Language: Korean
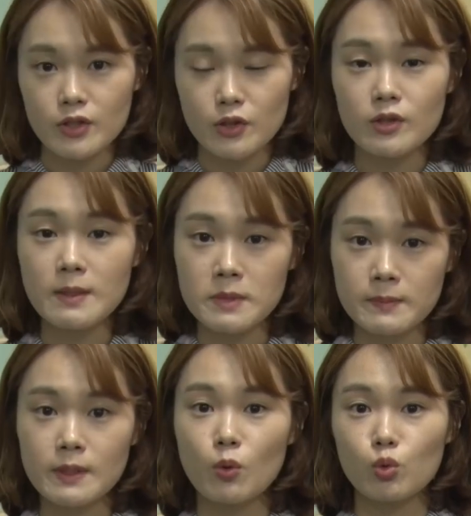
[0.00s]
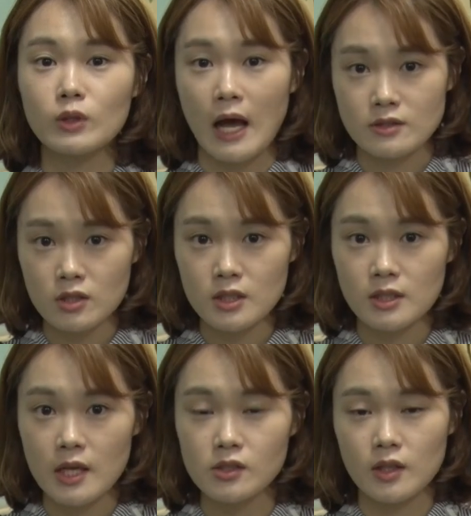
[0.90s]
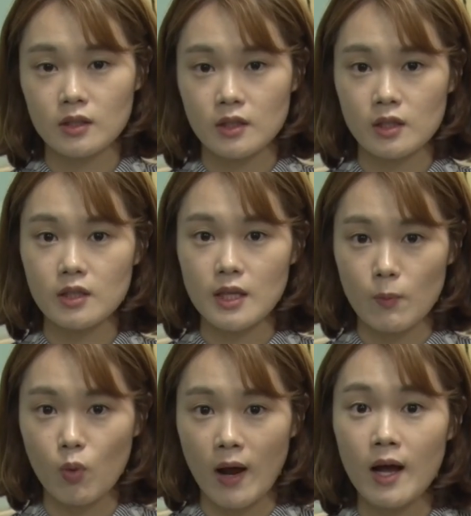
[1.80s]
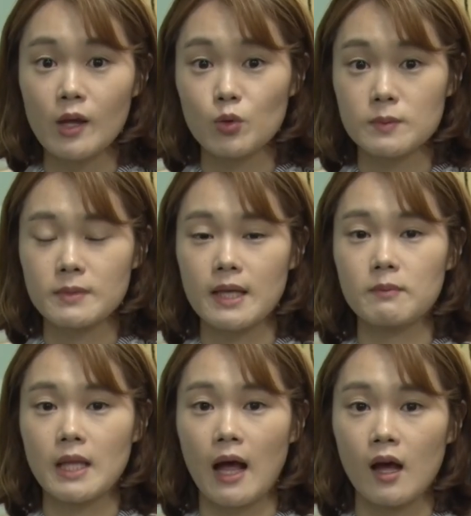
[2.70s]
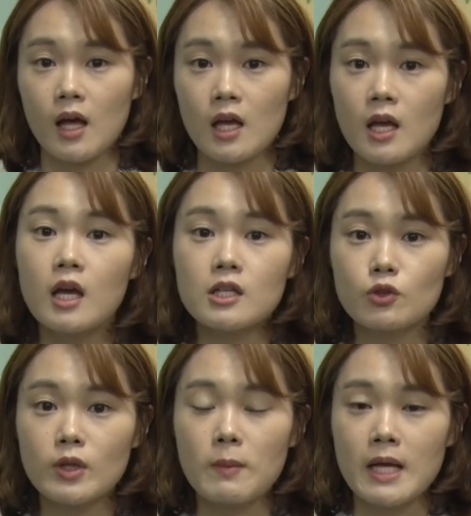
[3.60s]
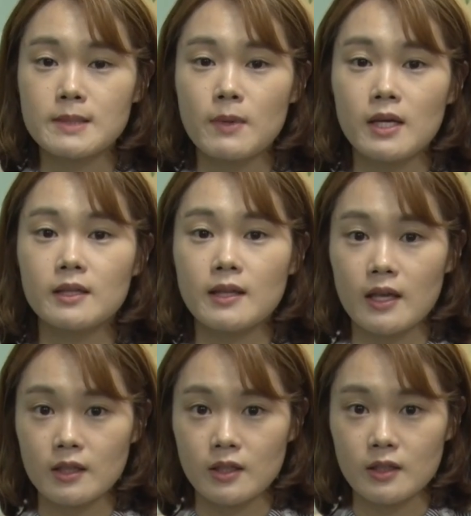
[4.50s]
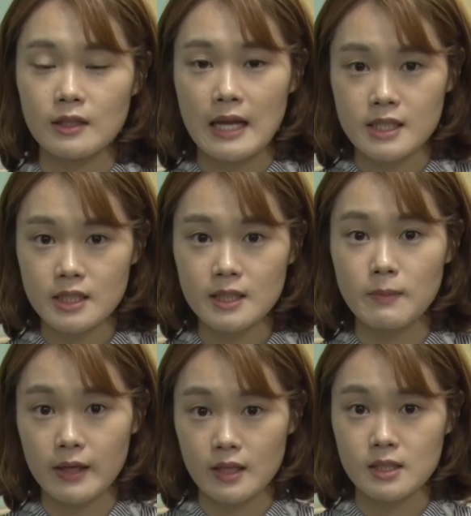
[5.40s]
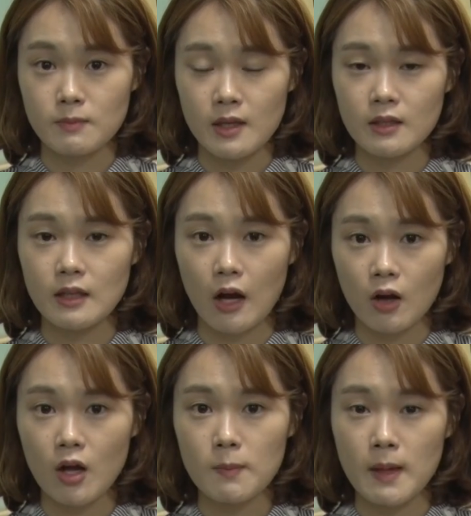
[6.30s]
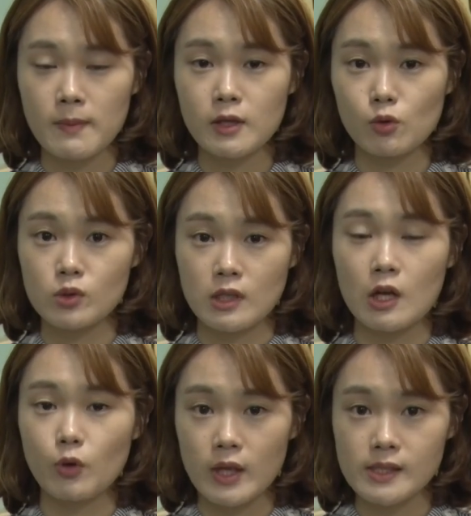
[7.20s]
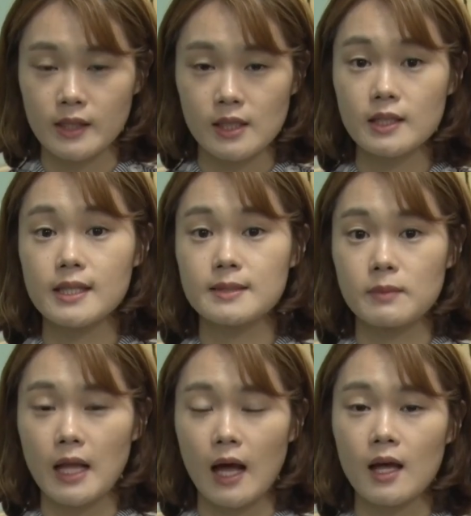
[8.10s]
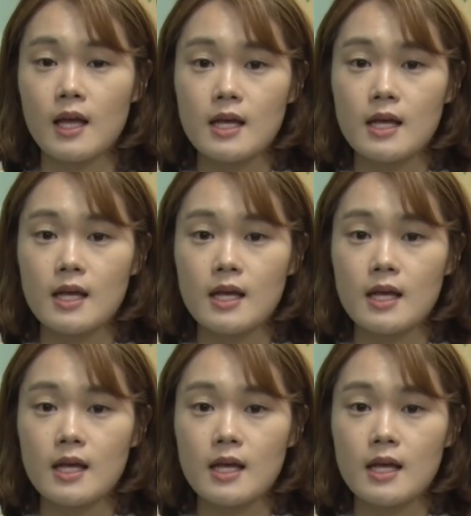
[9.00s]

10월 30일 오후 5시에 전해드리는 예보가 알고 싶다입니다. 10월의 마지막인 내일은 날씨는 맑겠지만 낮과 밤의 기온차가 굉장히 크겠습니다.